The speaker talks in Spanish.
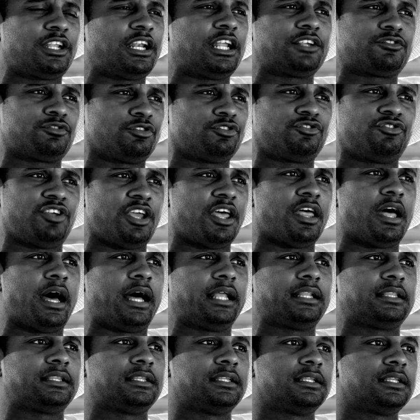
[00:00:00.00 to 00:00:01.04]
de la
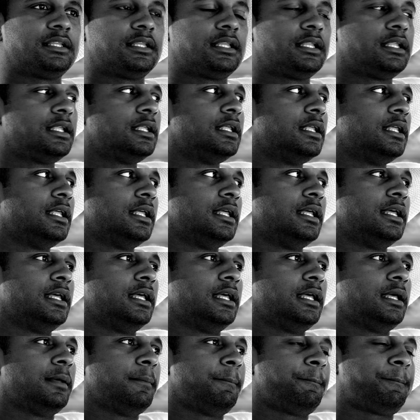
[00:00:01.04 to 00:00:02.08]
sociedad,
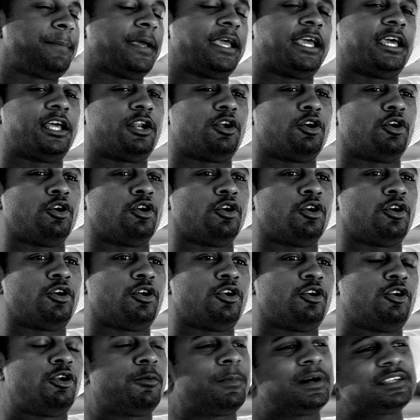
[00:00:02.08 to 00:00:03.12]
pero
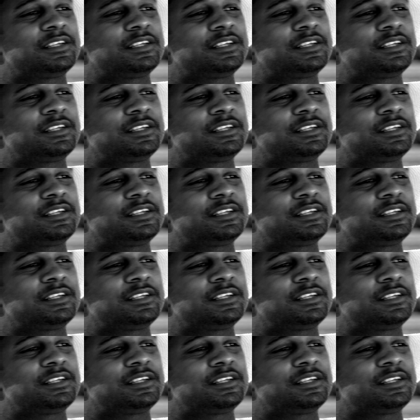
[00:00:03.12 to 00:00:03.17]
lo